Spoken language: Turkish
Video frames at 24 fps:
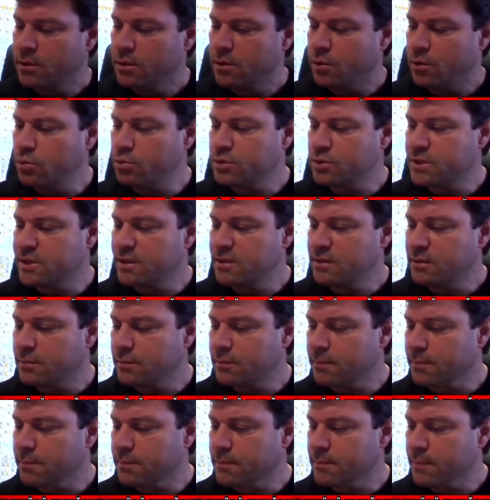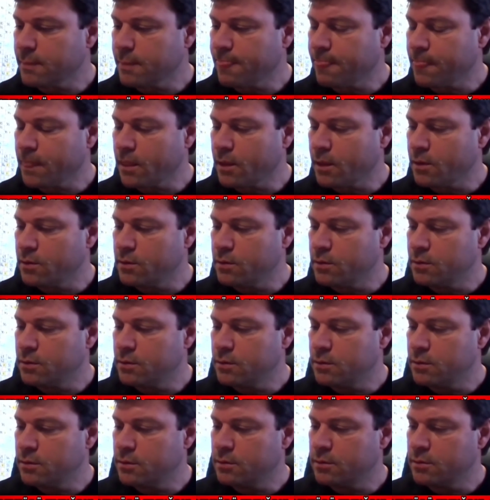O yüzden
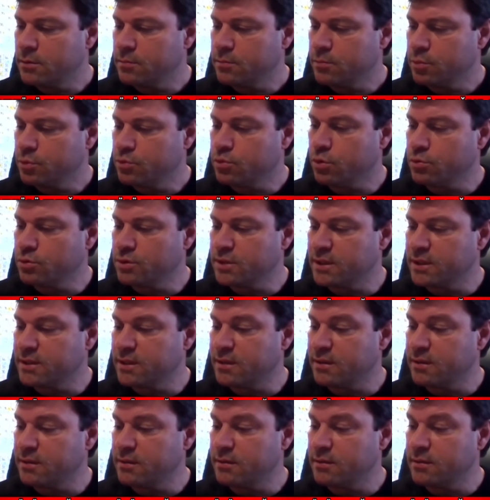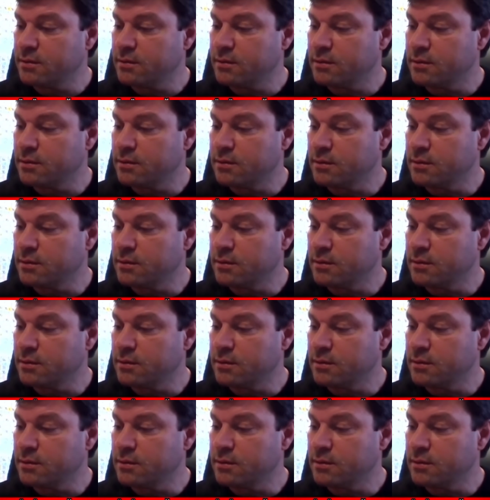bu konuda da e,